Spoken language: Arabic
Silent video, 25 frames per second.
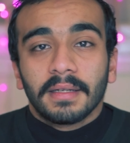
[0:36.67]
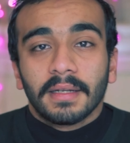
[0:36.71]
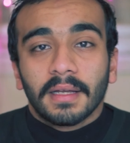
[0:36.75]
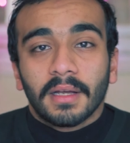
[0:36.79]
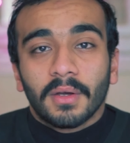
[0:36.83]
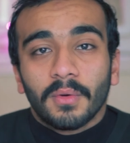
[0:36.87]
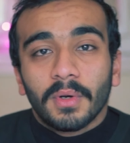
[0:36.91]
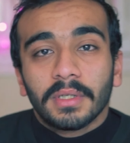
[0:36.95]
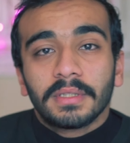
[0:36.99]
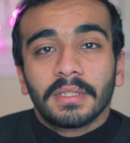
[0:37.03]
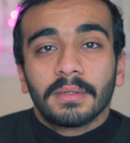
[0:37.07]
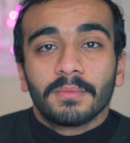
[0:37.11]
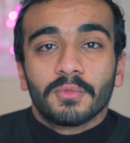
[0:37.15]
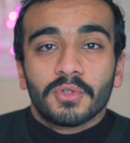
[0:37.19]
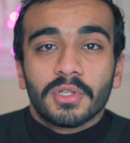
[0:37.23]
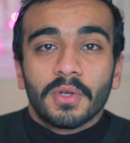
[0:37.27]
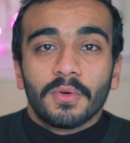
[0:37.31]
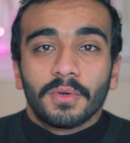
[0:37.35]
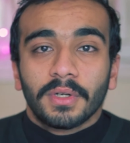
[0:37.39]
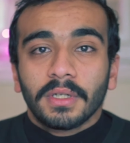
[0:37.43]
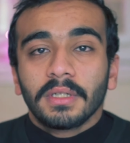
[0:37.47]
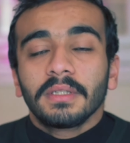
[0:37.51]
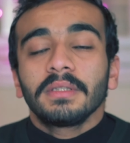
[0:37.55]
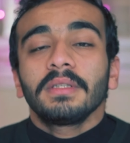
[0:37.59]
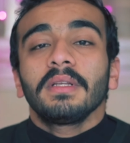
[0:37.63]
لاخواتي
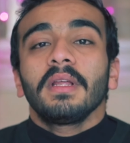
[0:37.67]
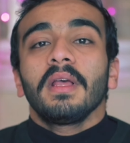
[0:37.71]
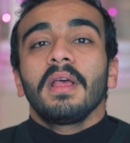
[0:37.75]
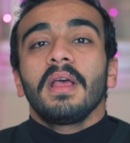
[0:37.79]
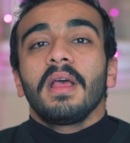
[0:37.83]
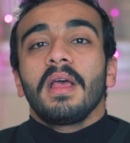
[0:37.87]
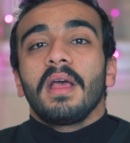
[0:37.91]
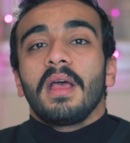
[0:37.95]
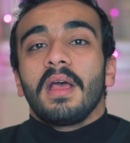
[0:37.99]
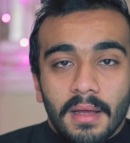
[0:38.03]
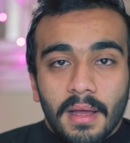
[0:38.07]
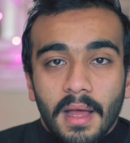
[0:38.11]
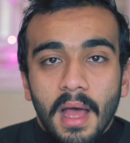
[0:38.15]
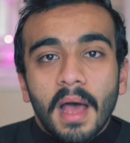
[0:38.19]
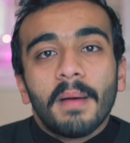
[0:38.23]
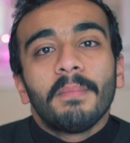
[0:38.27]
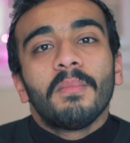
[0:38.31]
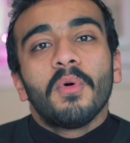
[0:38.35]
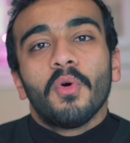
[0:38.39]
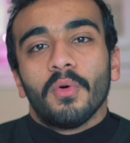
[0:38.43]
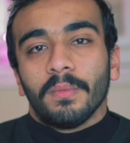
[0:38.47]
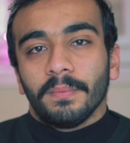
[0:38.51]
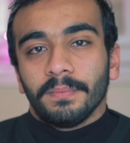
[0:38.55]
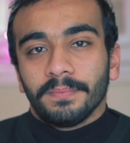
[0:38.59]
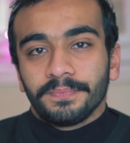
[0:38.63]
المصورين
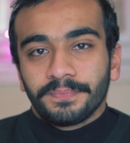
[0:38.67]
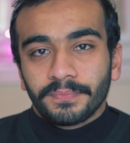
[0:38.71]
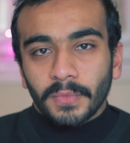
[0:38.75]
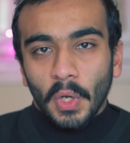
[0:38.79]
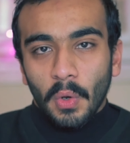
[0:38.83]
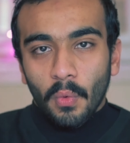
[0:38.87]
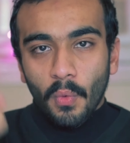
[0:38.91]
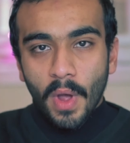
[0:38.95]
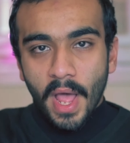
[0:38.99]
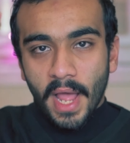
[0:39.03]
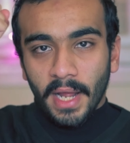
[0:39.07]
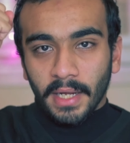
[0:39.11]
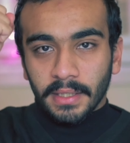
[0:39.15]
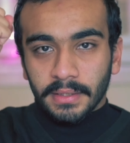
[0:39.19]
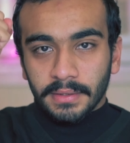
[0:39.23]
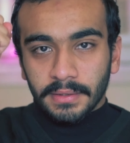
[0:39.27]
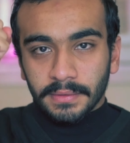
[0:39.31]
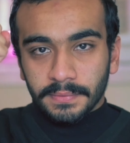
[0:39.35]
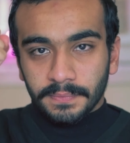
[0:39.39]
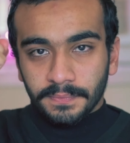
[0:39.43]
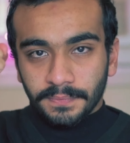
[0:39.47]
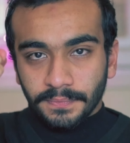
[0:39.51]
اهمهم واحد